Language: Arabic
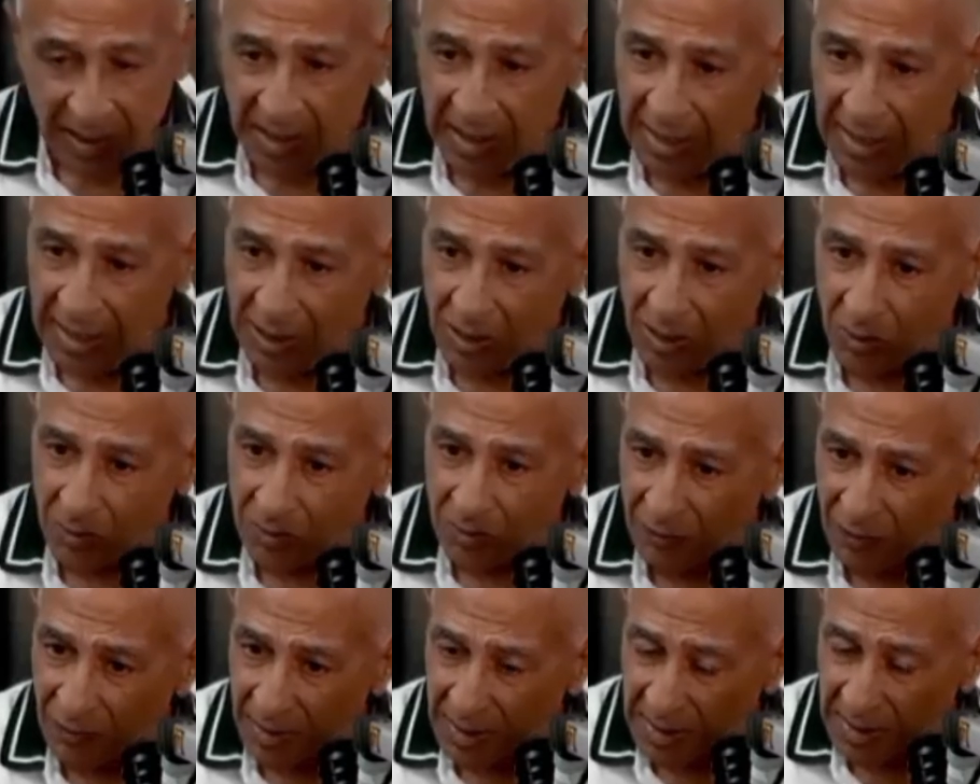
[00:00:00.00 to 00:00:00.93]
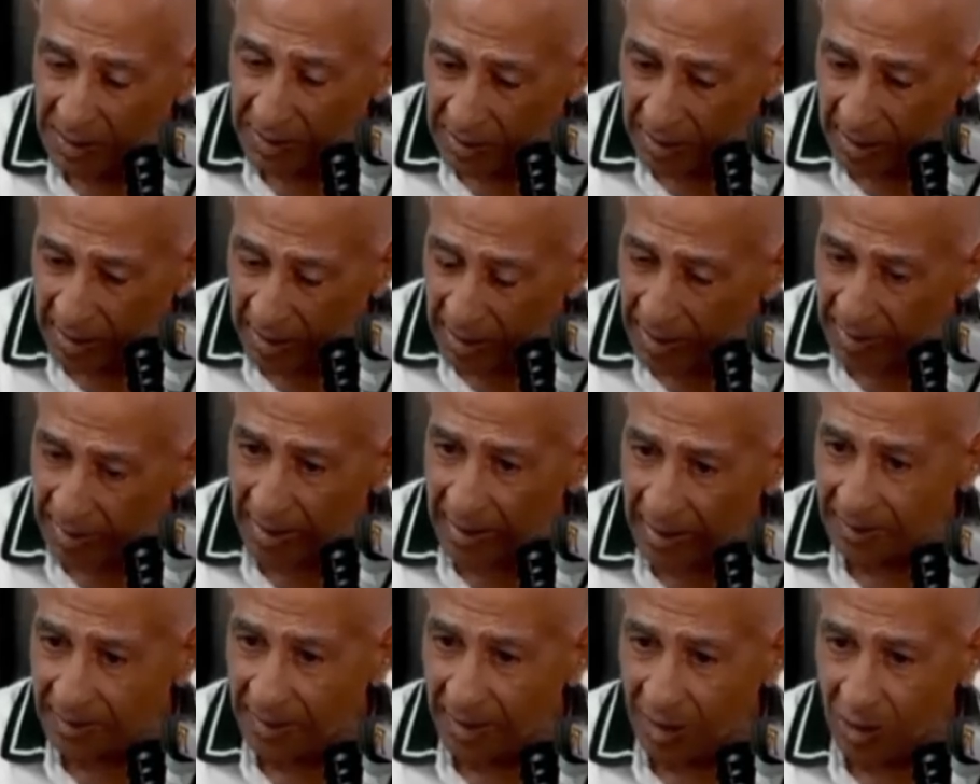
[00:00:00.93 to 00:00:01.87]
اللي عندهم
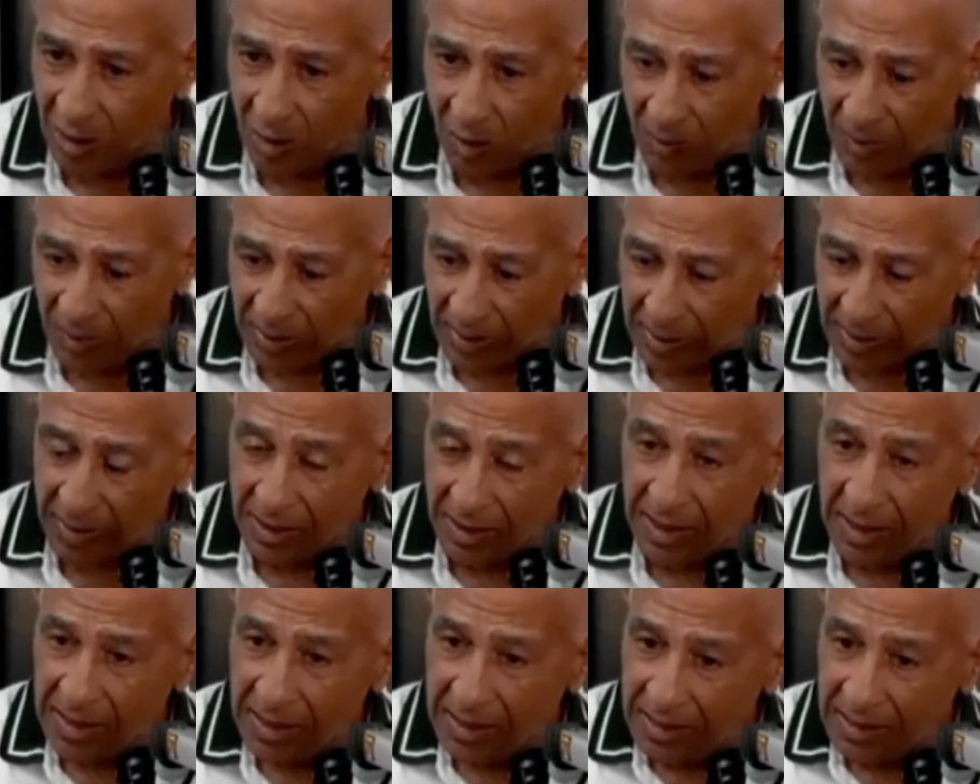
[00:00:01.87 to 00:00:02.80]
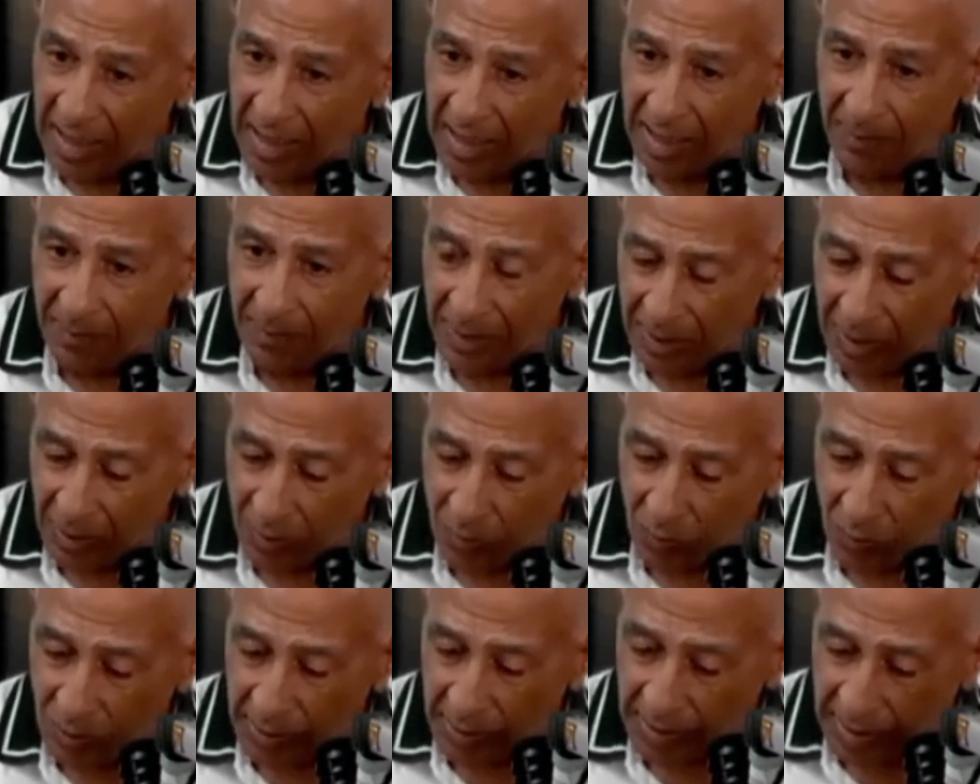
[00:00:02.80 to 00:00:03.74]
القرار ديالهم كاين دائما
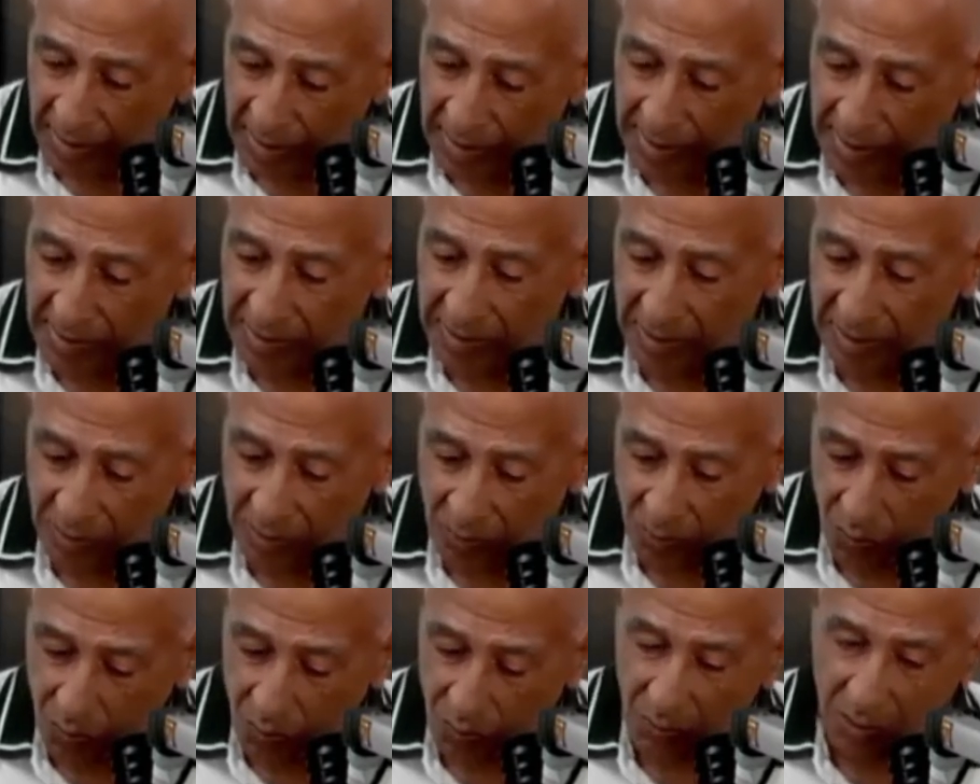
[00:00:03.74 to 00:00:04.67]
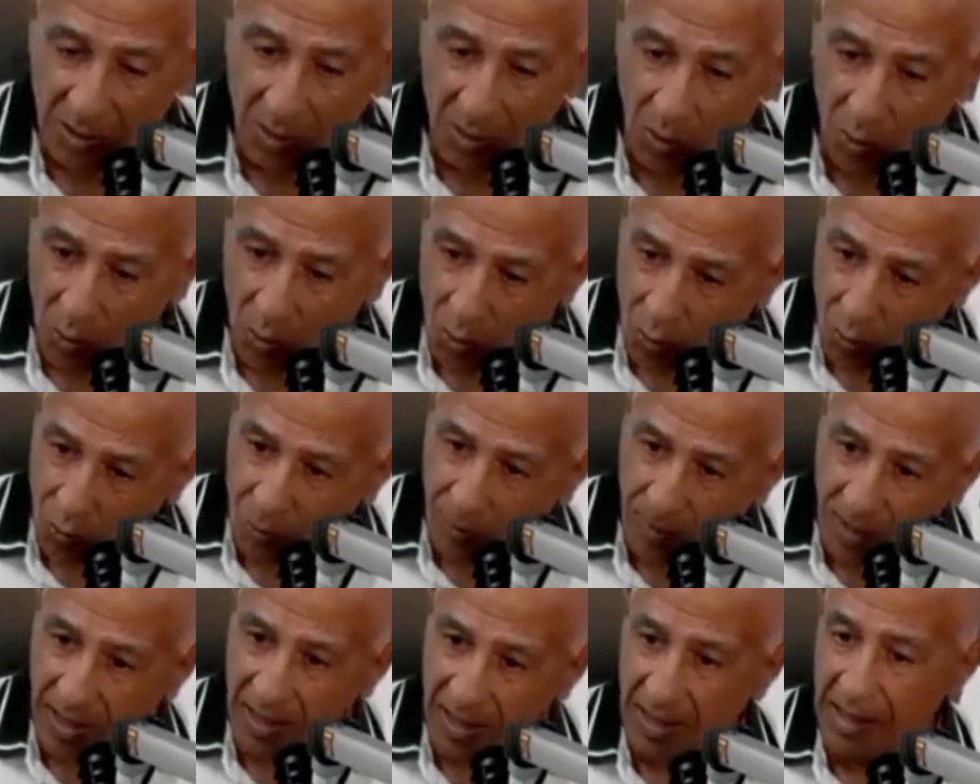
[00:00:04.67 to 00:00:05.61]
كنقول انا خاص تكون
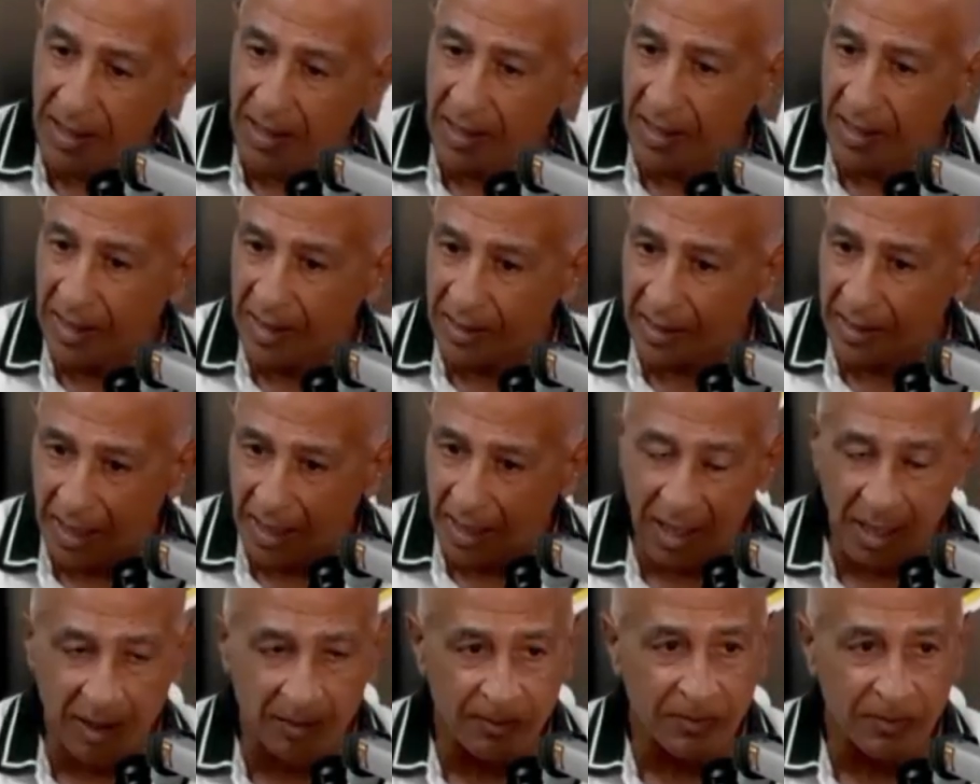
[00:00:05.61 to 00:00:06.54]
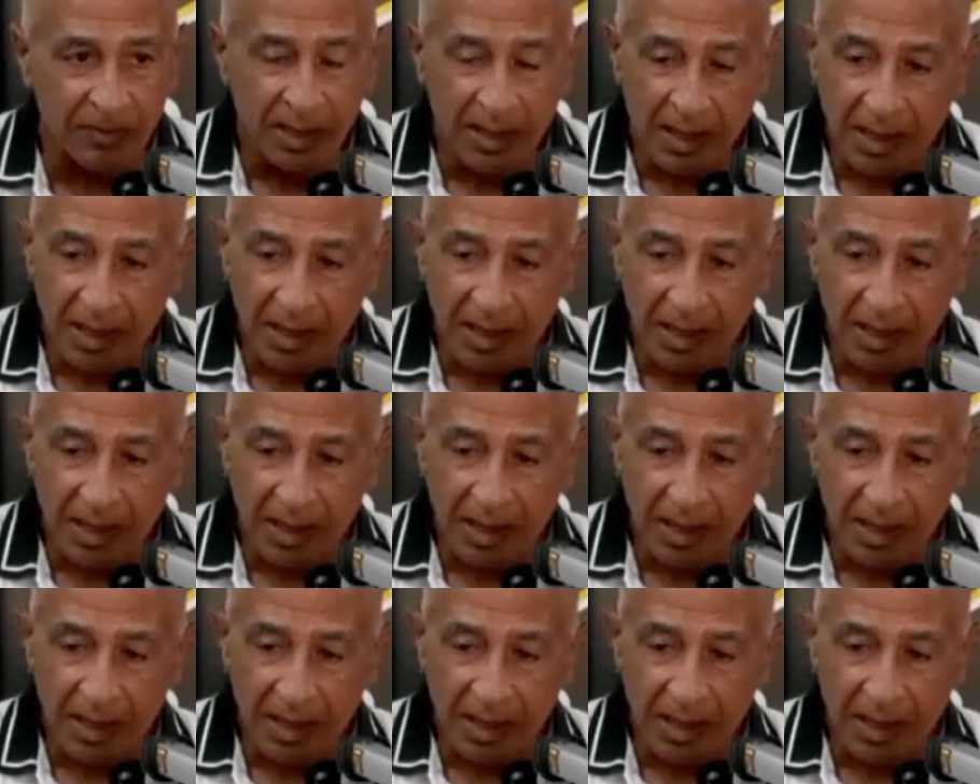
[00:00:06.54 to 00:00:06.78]
العقوبه للحكام